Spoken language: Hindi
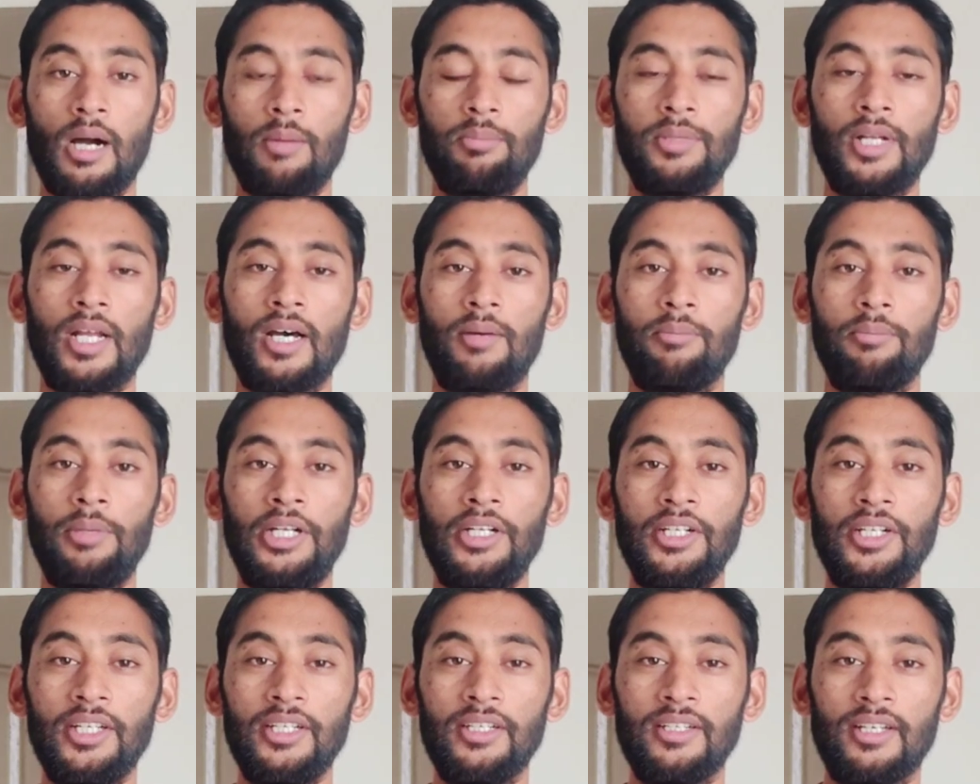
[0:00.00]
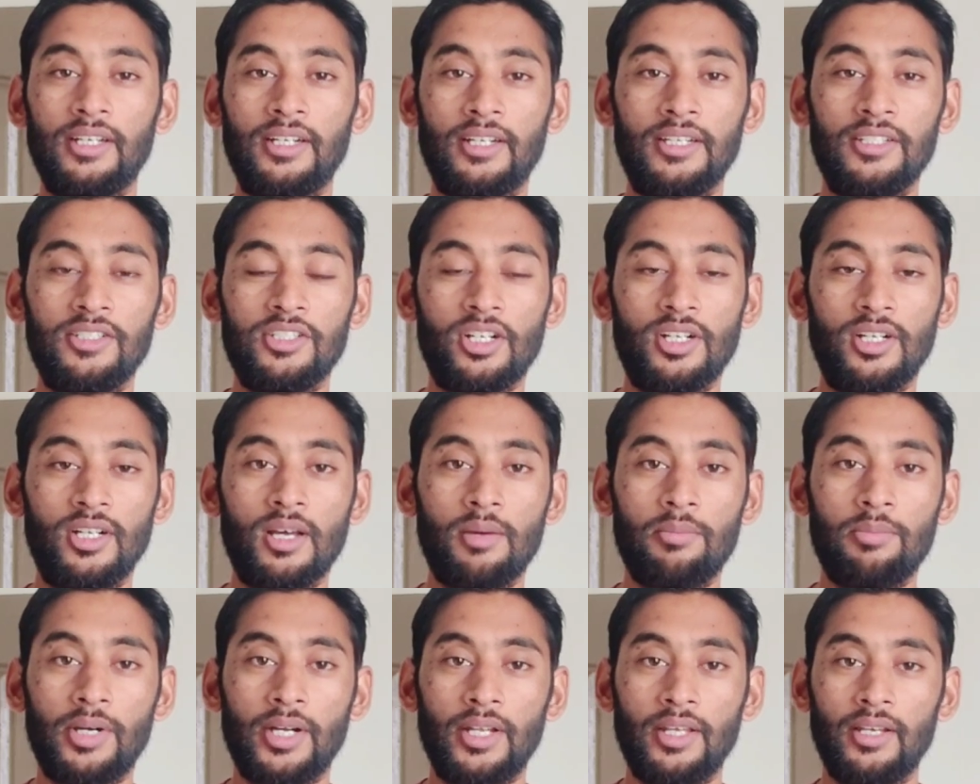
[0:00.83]
अपना मेंटेन करके
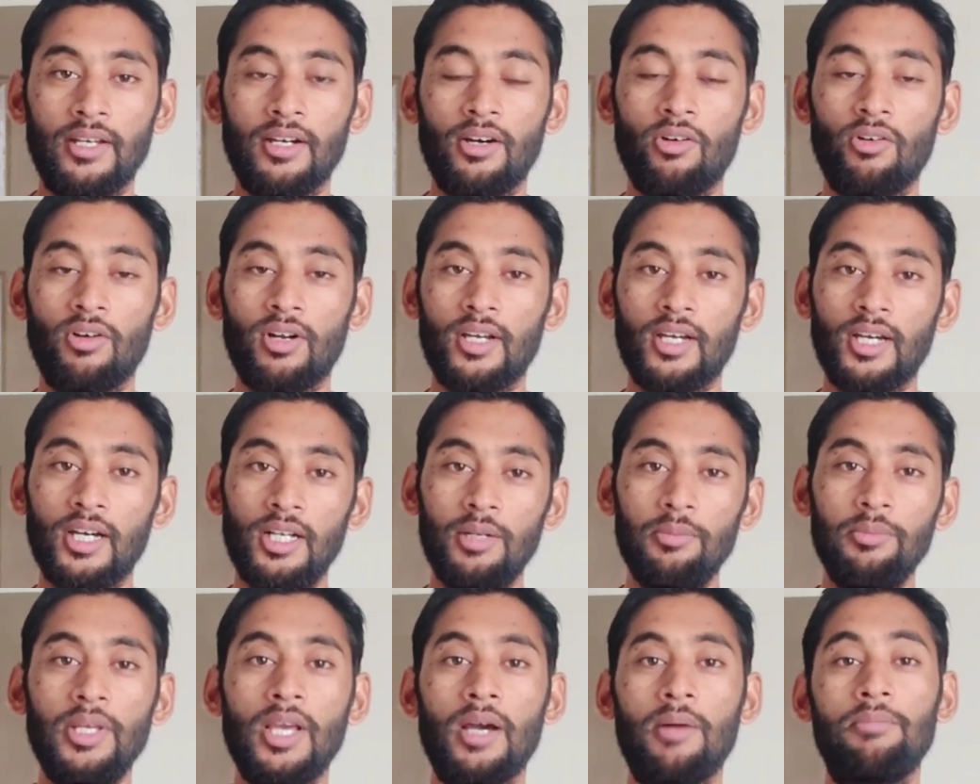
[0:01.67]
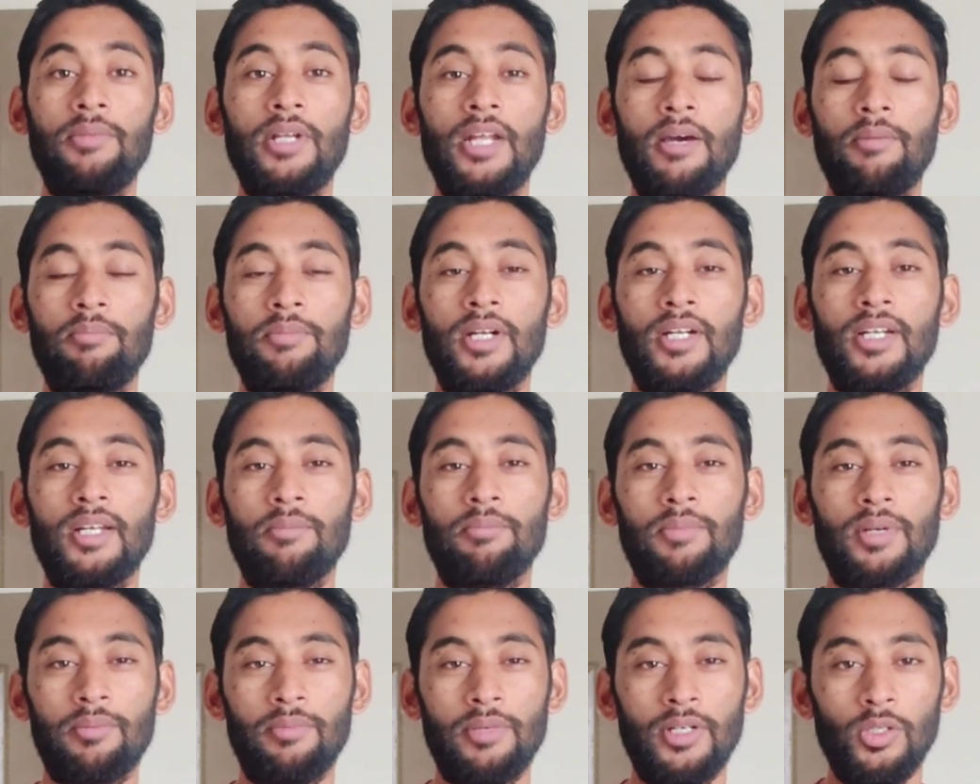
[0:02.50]
चलना पड़ेगा और कल भी हमने अपना
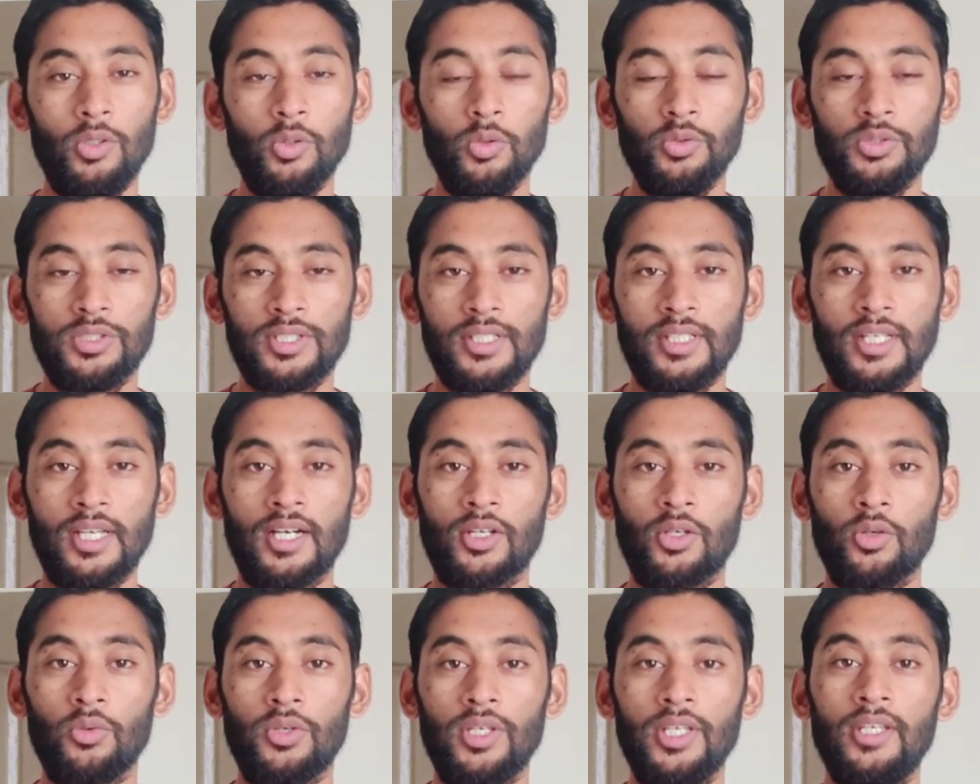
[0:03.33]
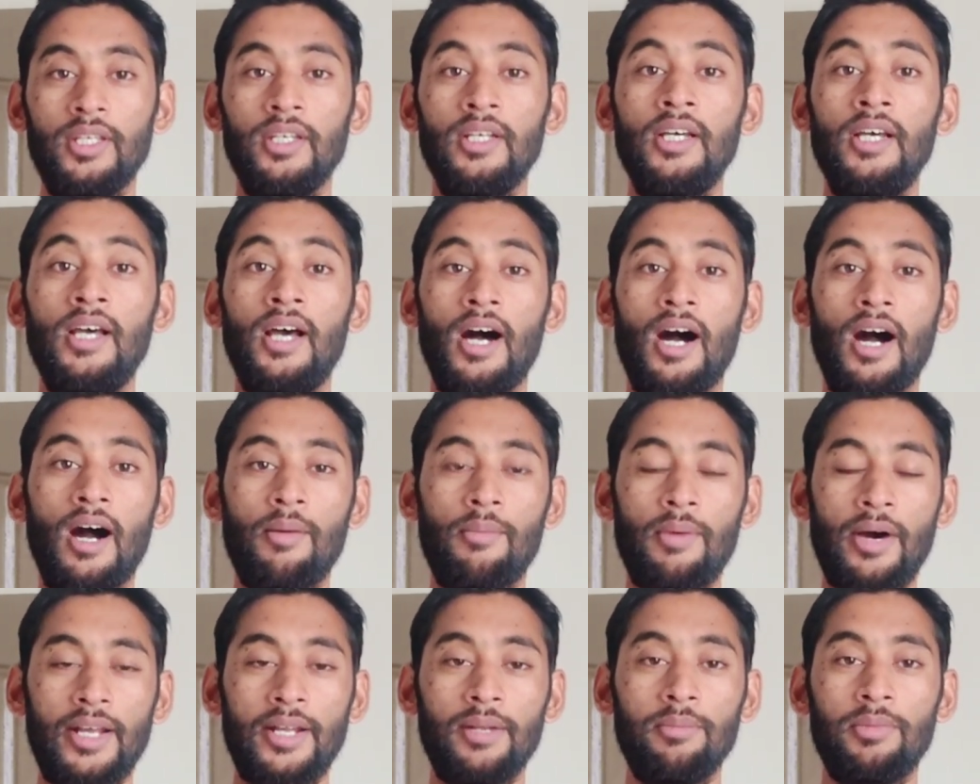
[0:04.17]
टेम्परामेंट लूज किया क्योंकि
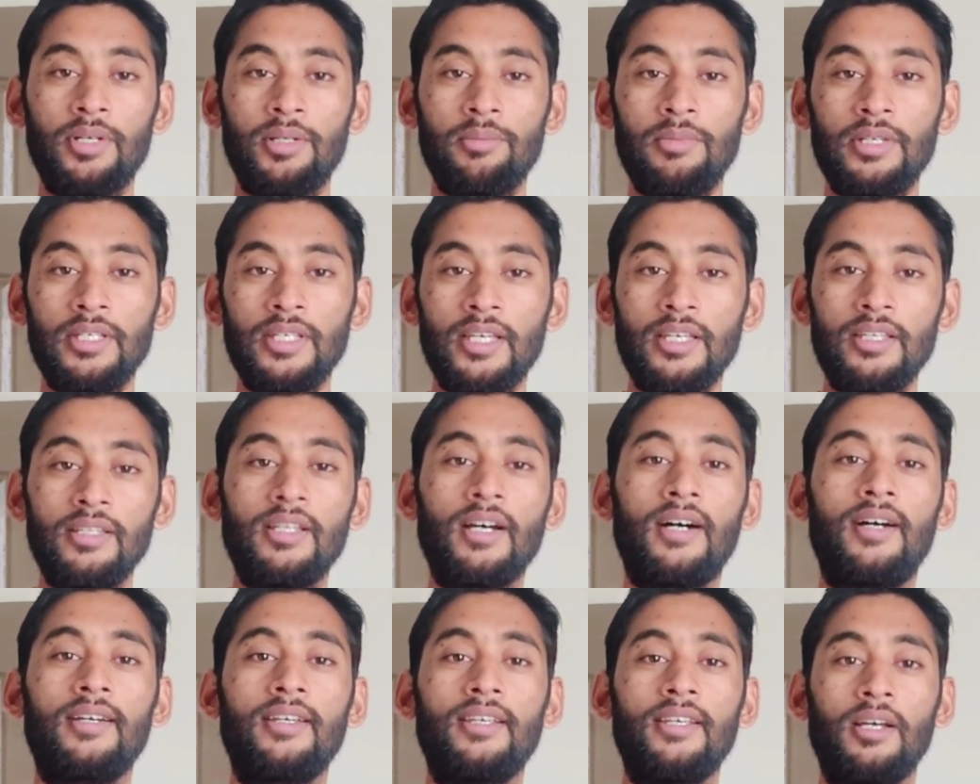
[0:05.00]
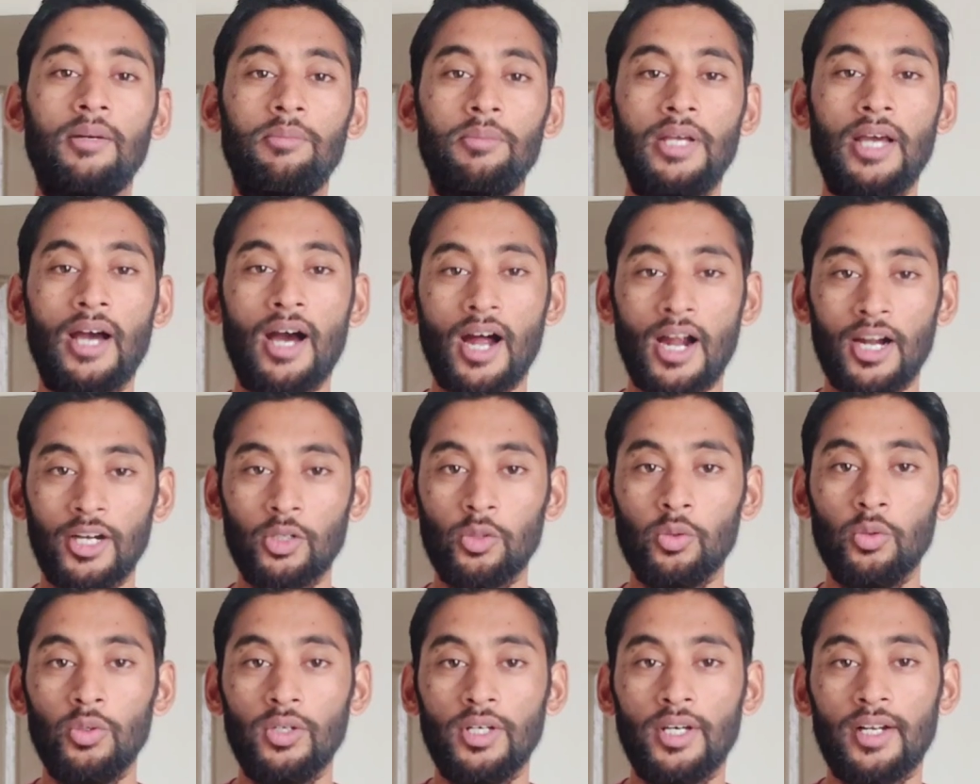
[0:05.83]
हमारे मन में यही था कि हमें
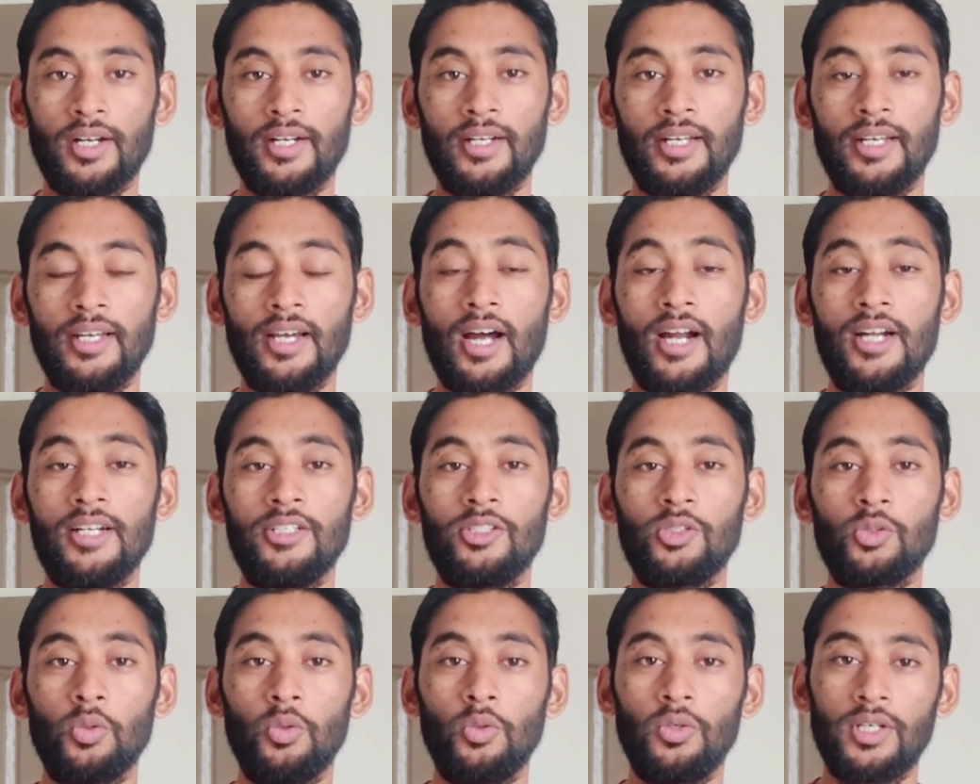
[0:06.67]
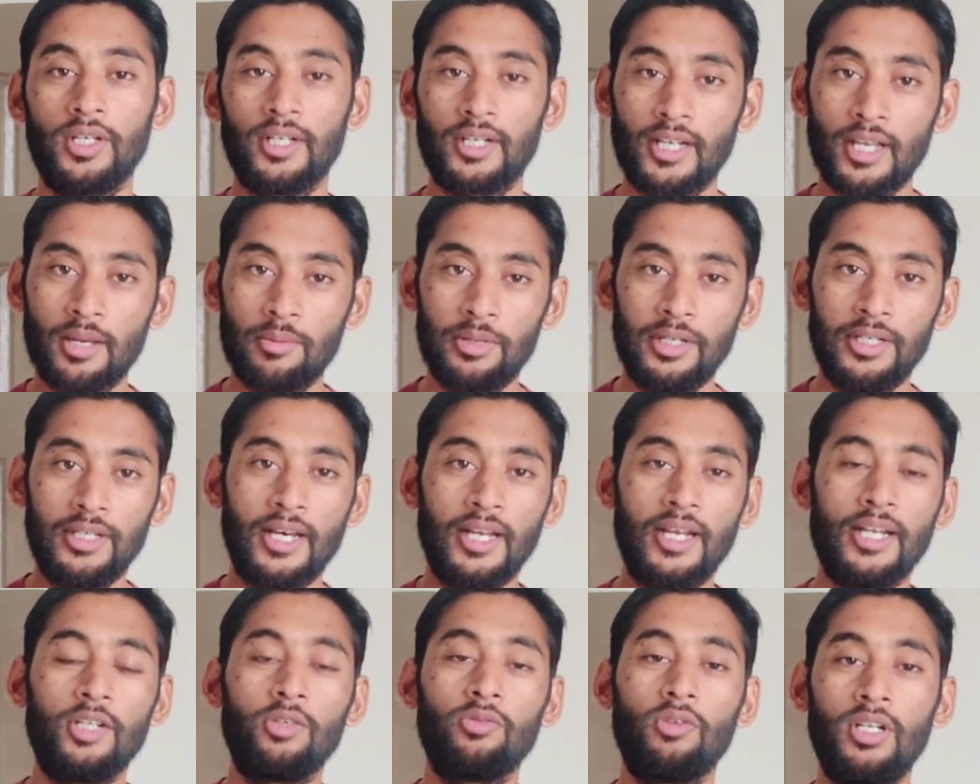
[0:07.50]
आठ गोल करने हैं आठ स्कोर करके हमें
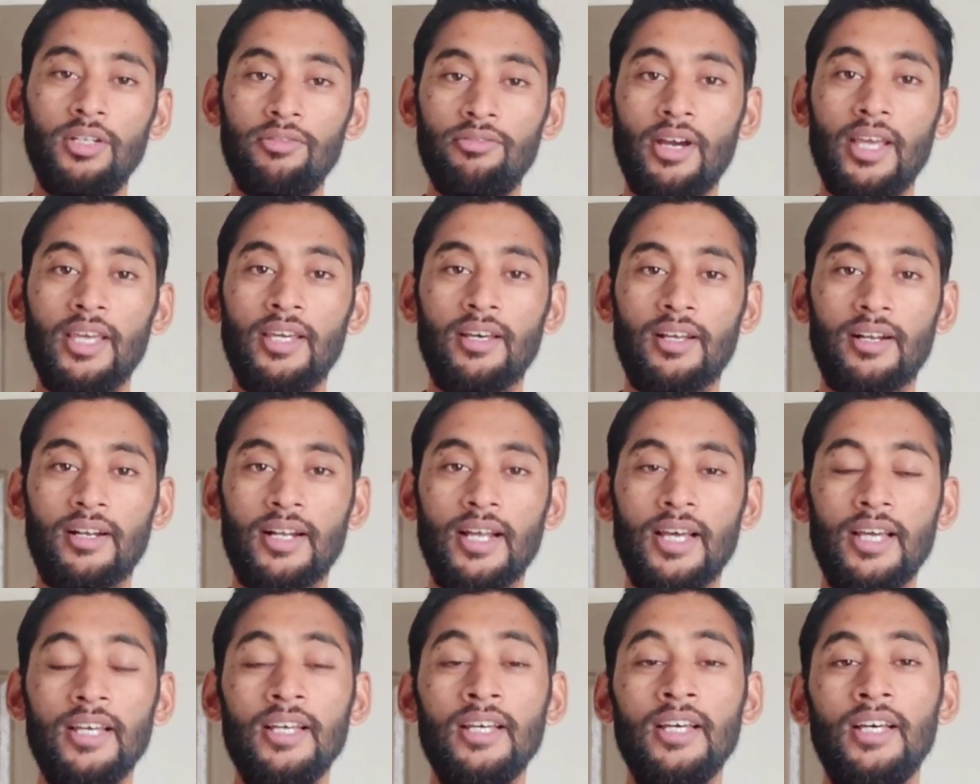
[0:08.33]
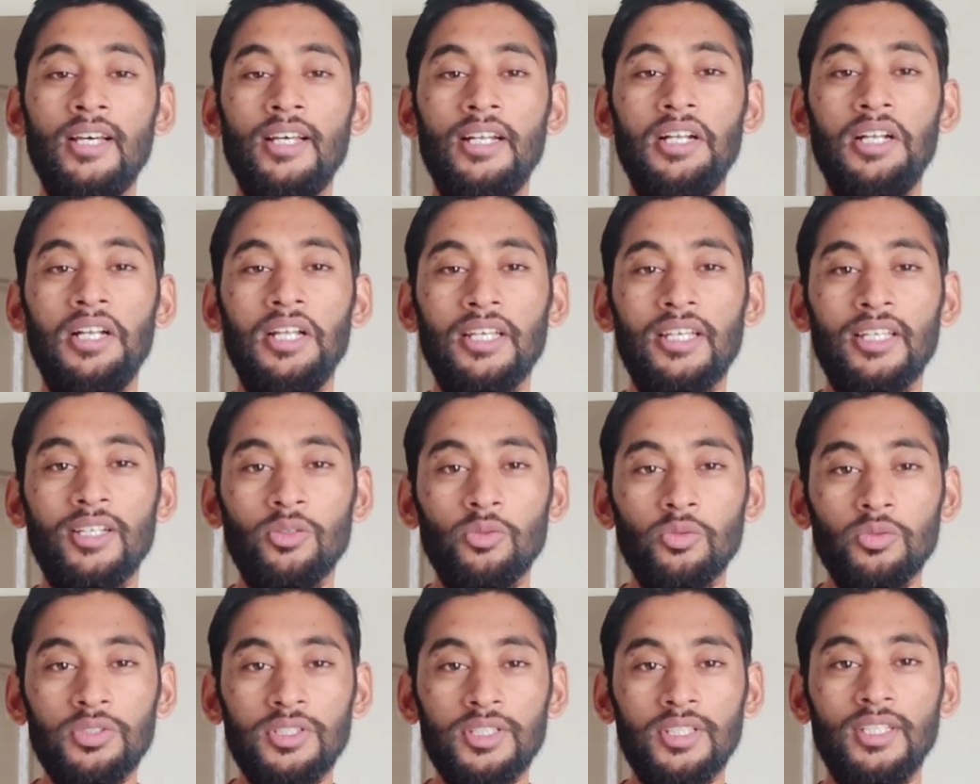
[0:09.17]
डायरेक्ट क्वालिफाई करना है लेकिन
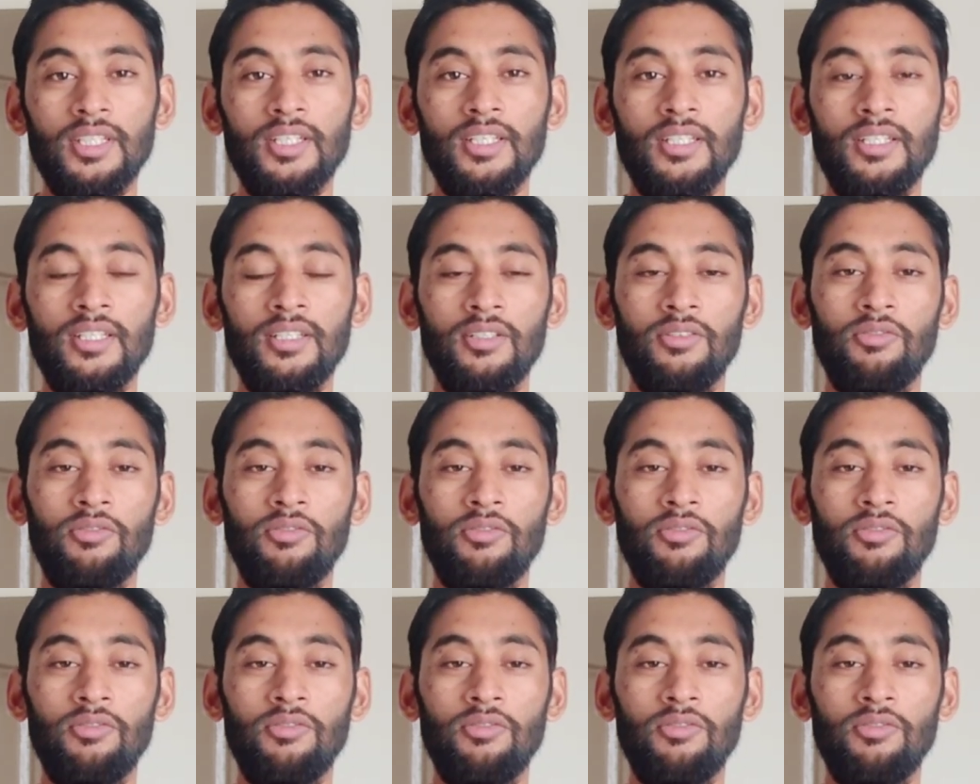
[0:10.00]
उसके